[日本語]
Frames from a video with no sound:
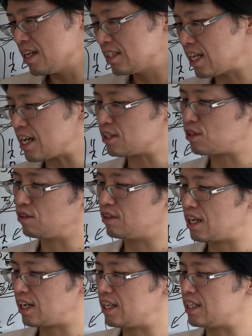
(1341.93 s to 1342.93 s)
聖書の
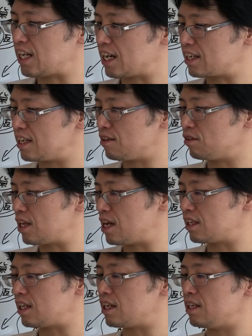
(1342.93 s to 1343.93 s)
中で借金を定
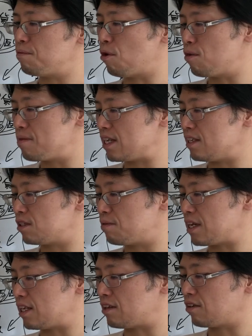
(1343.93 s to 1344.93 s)
期的に棒引きにす
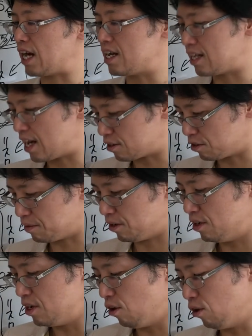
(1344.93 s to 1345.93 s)
べきだと書いてあるの
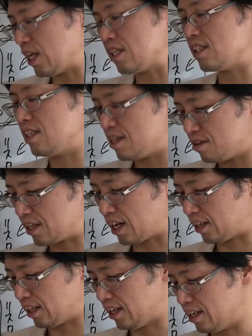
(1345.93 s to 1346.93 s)
も同じ理由か
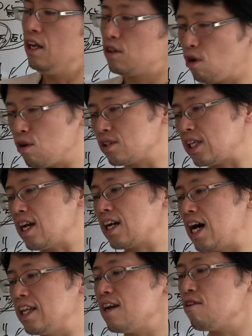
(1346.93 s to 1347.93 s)
らだ。当然
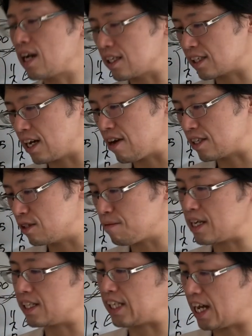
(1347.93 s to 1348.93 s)
金を貸す側、つ
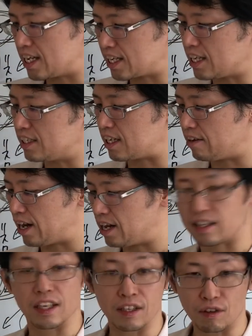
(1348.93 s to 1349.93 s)
まり債権者は
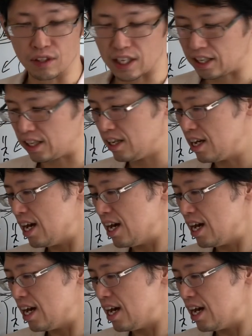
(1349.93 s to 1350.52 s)
銀行だね。